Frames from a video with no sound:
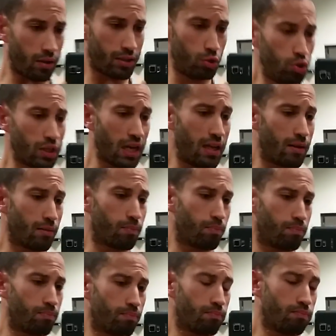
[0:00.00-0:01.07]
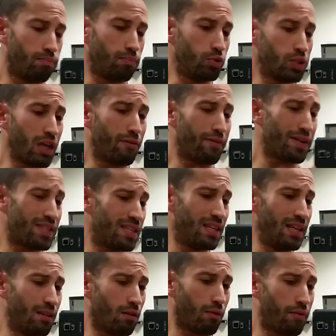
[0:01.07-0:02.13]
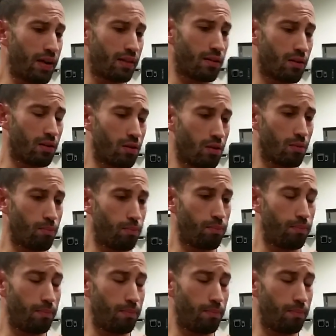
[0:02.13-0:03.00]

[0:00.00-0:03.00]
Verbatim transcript: c'est juste qu'elle est puisqu'elle facilite en fait euh,